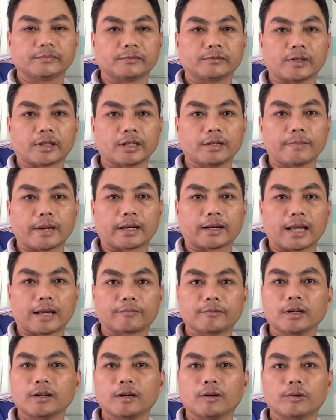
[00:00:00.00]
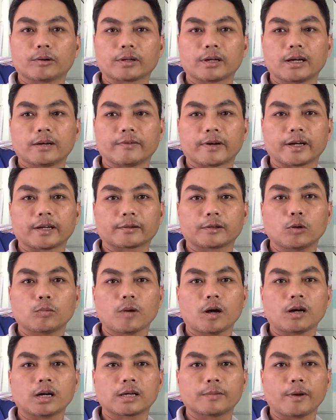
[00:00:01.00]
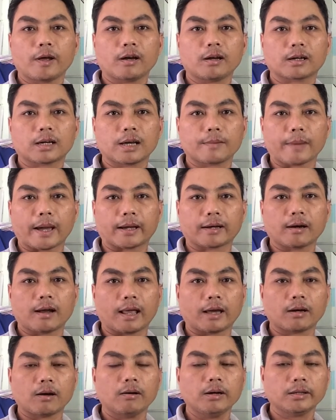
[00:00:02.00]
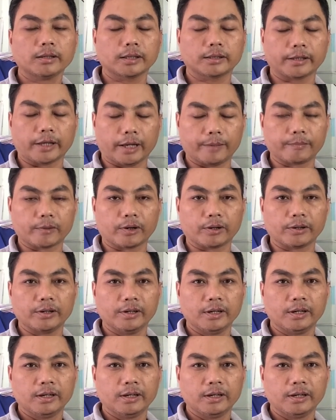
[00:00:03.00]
và các bạn làm rất là ok và lúc đó khi mà các bạn đã có kinh nghiệm rồi